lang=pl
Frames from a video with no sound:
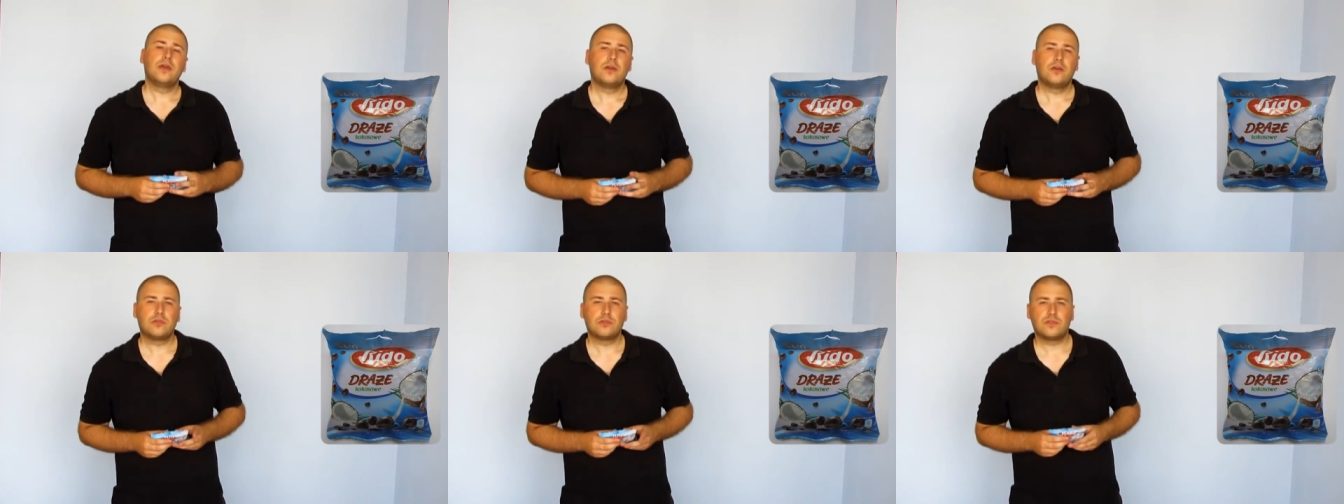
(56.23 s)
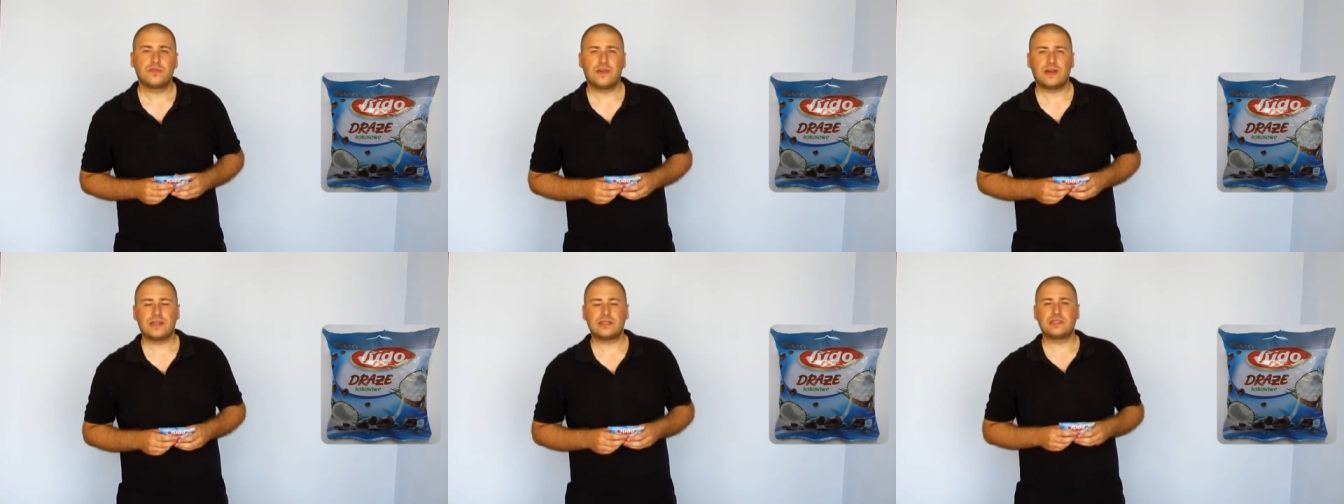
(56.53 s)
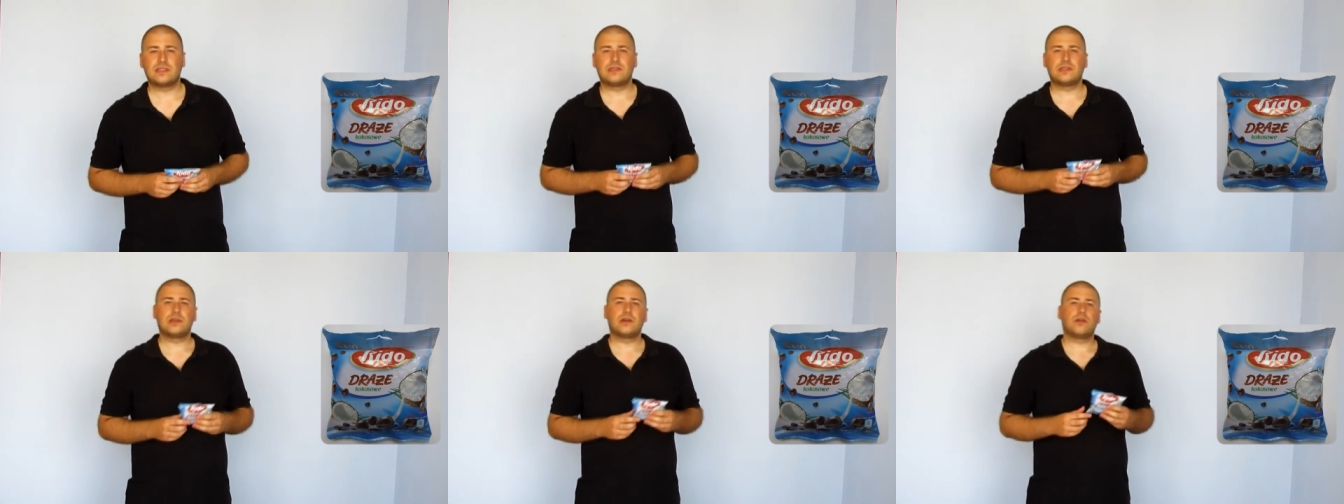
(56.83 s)

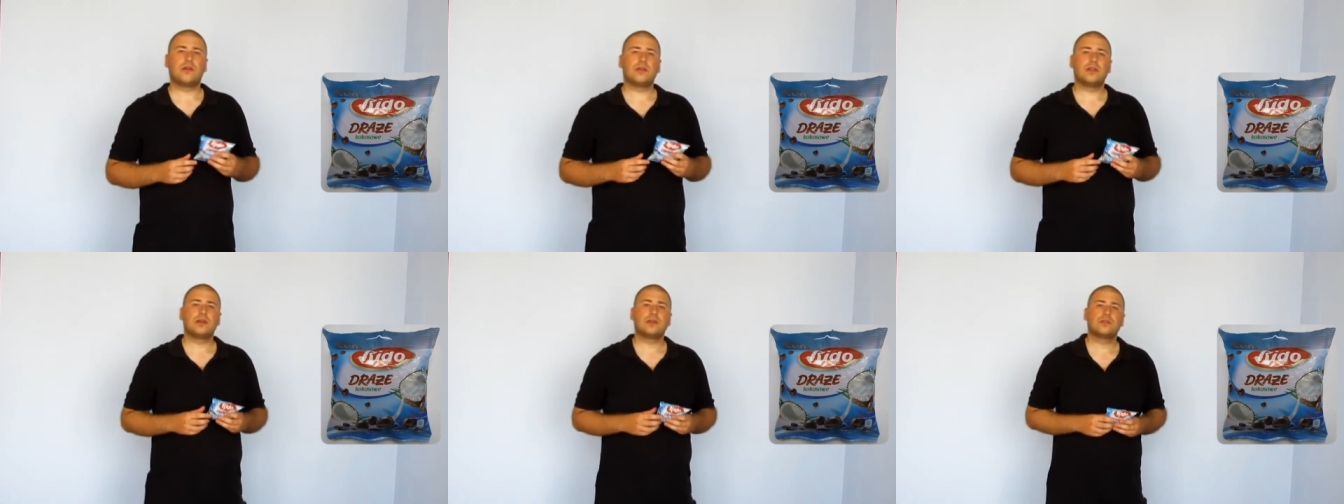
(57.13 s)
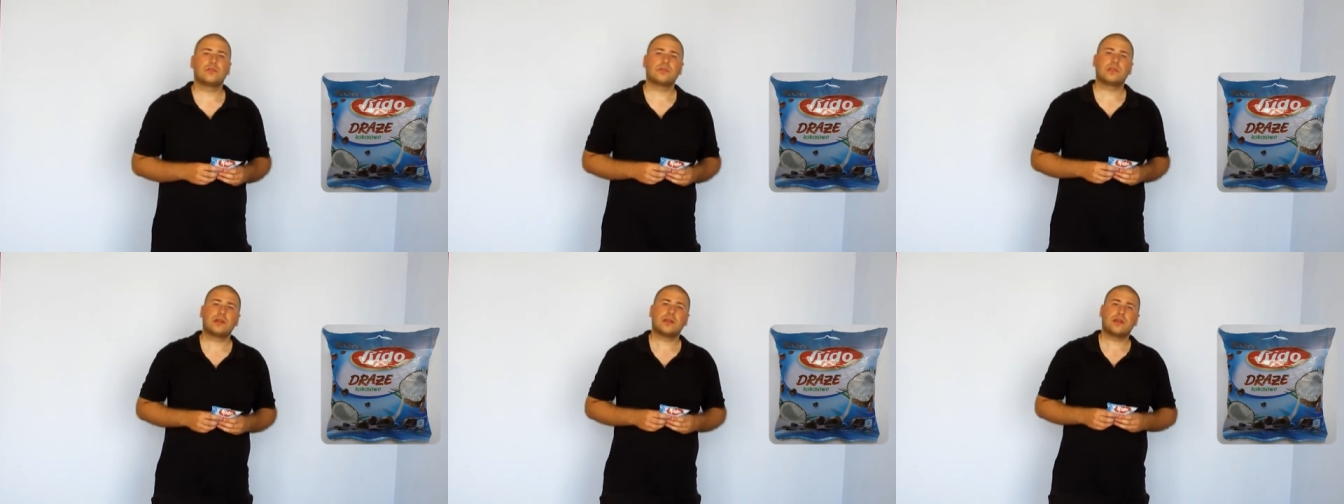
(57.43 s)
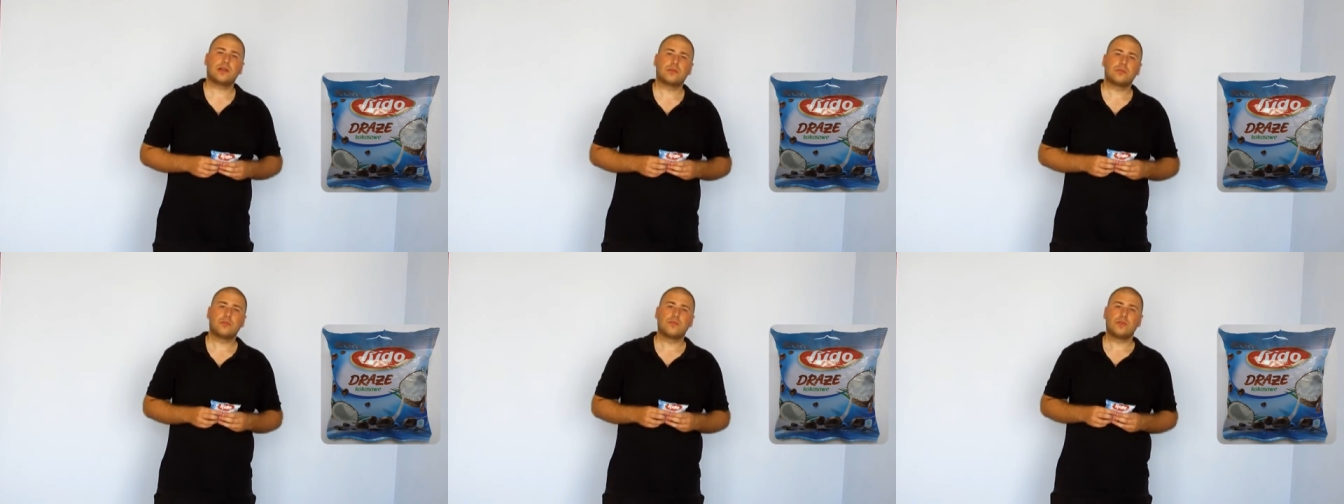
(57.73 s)
Utwardzony olej to tak
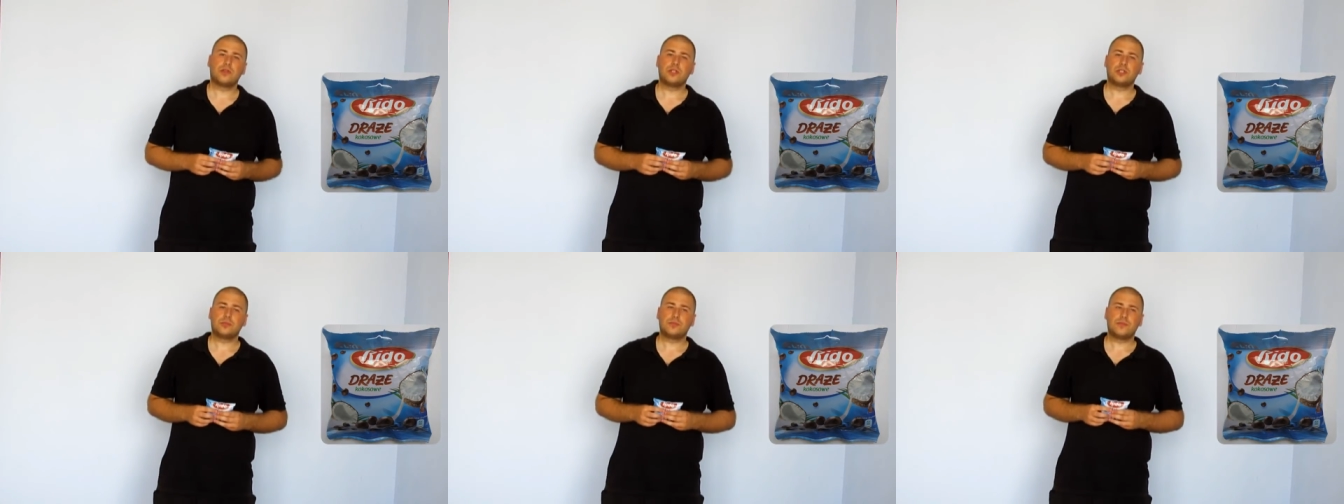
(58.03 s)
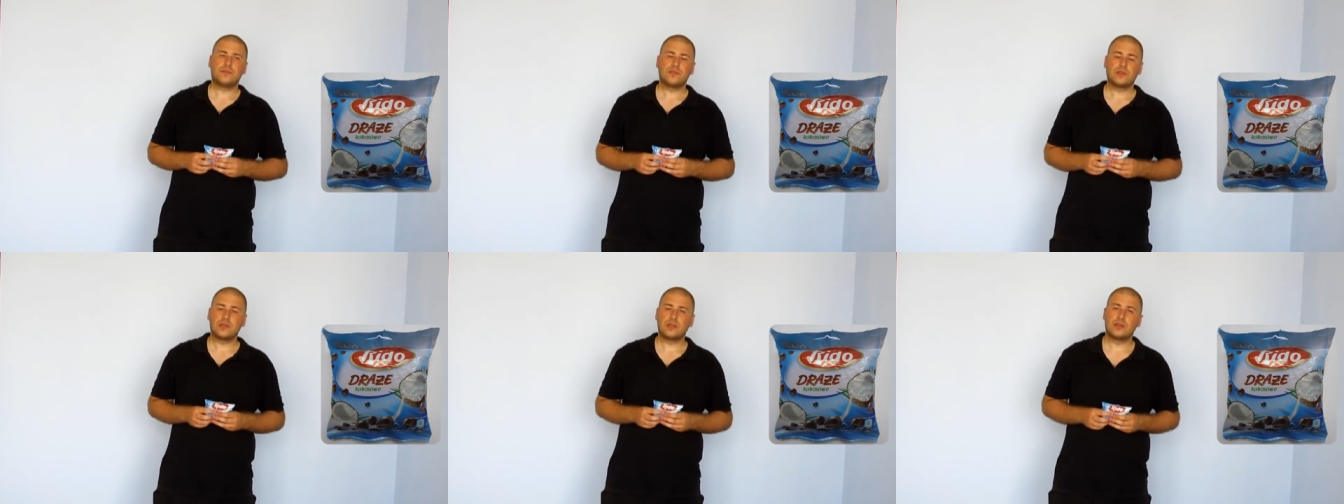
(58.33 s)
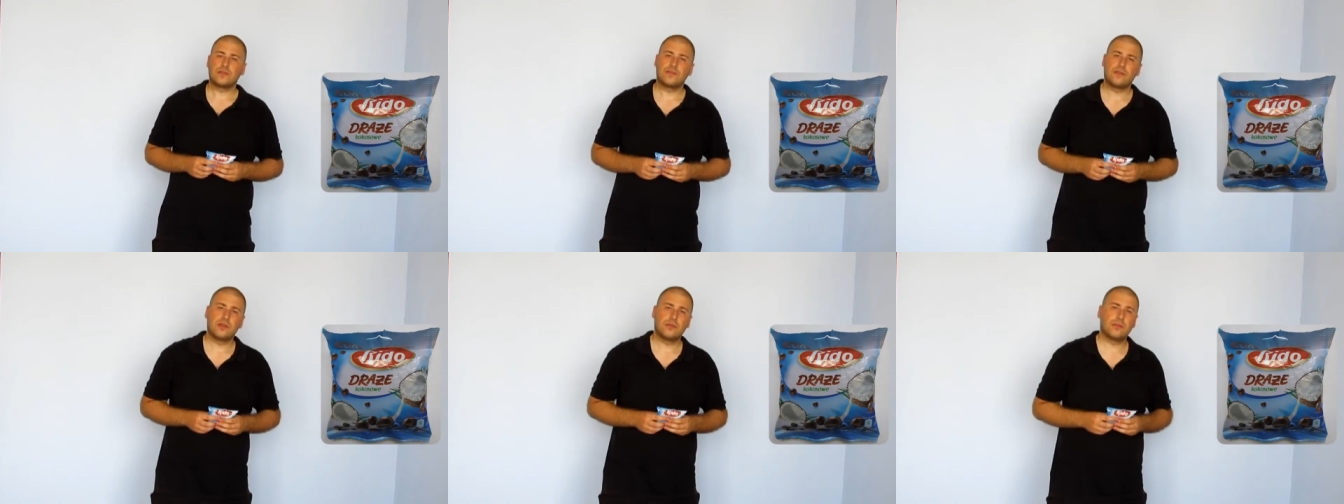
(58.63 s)
jak mówiliśmy w
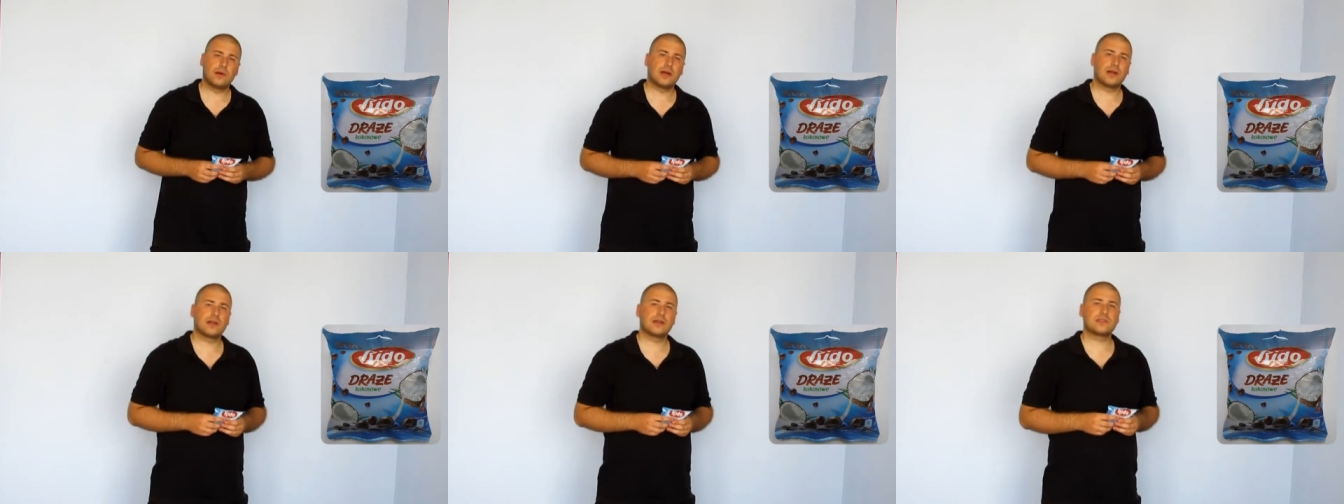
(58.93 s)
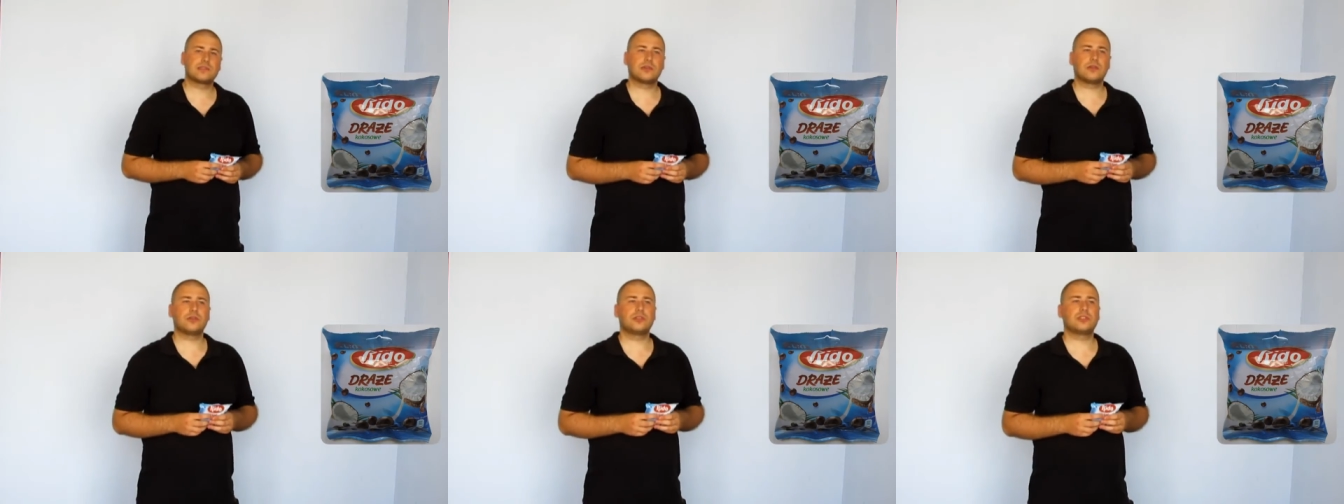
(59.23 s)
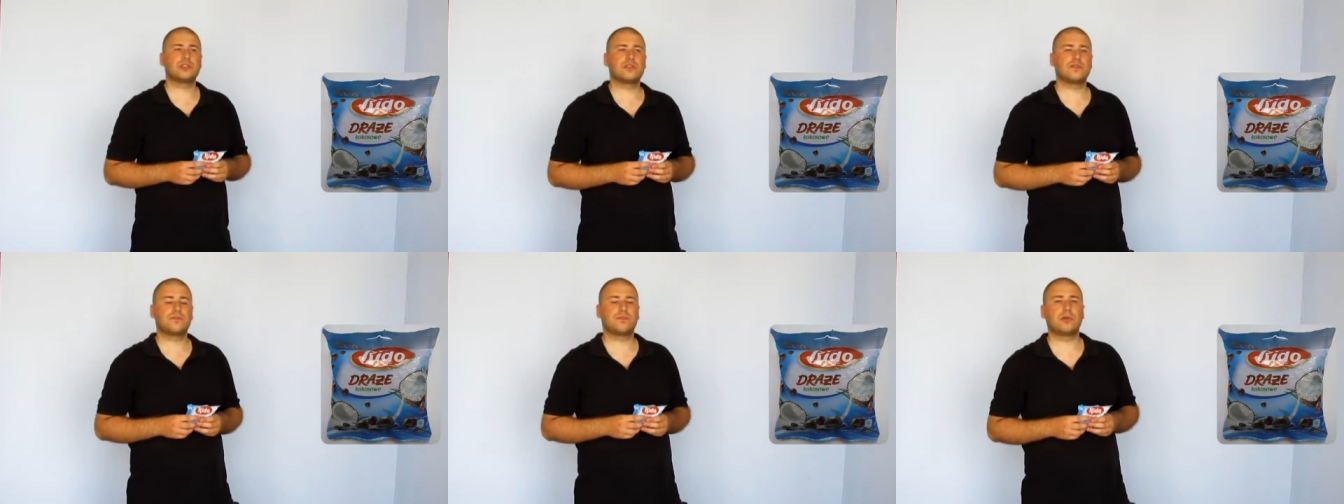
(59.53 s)
innych filmach, coś
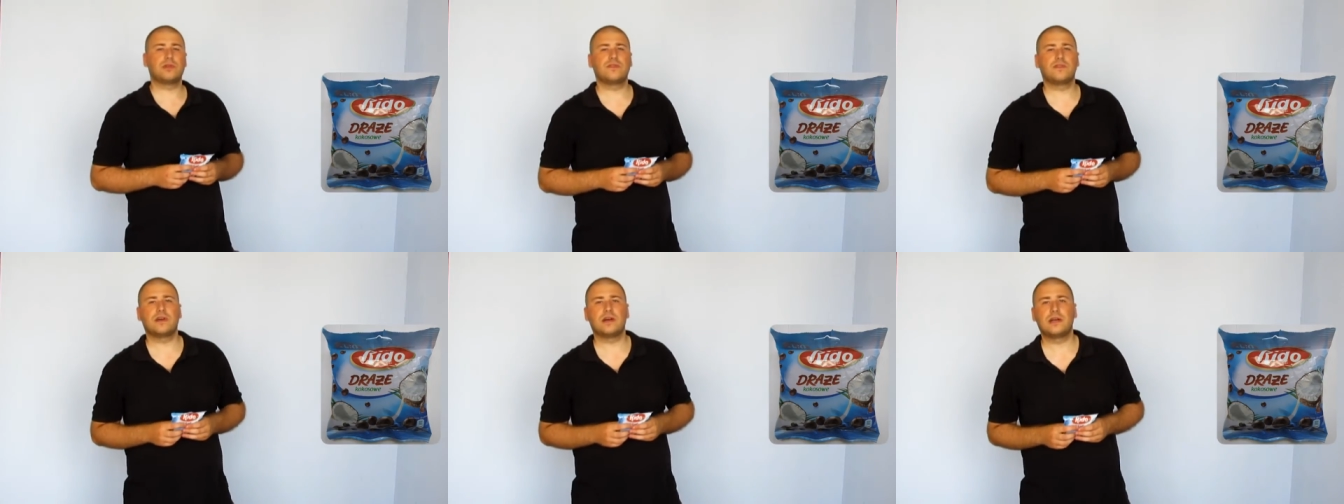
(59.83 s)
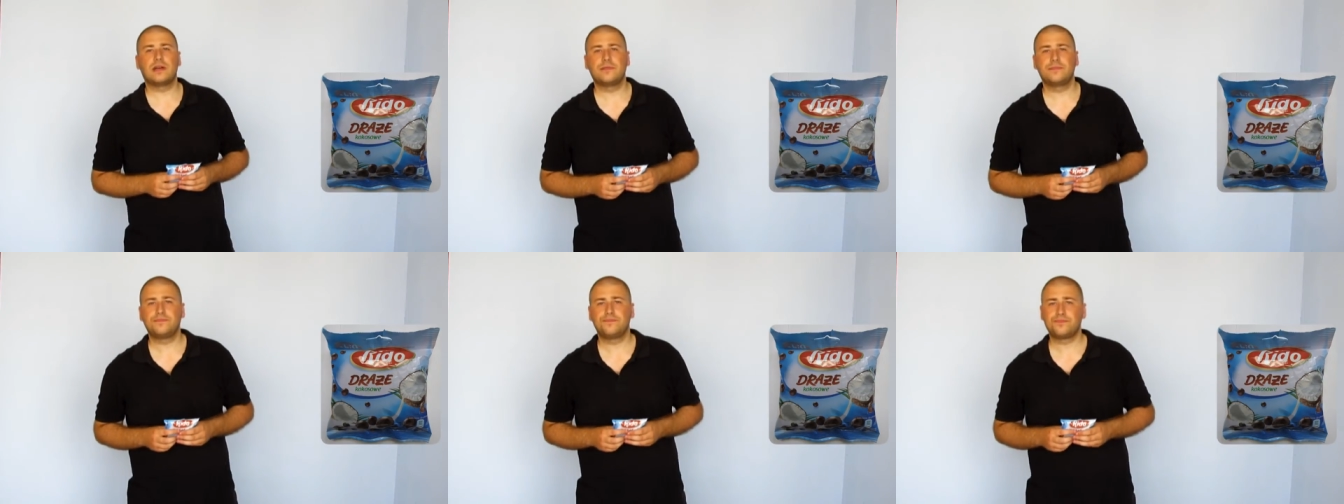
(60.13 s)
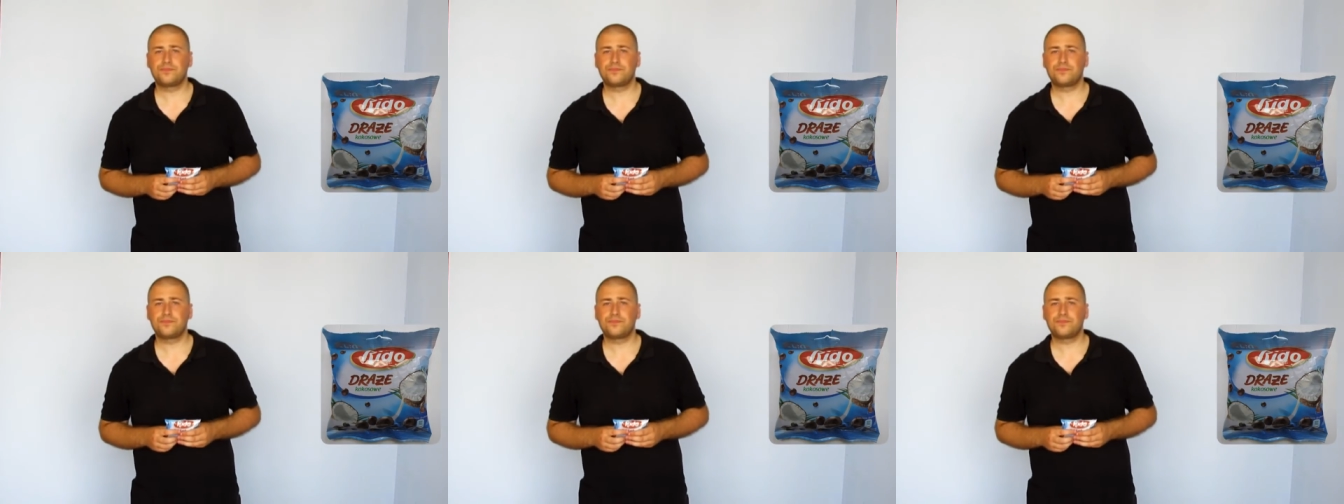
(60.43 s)
co wpływa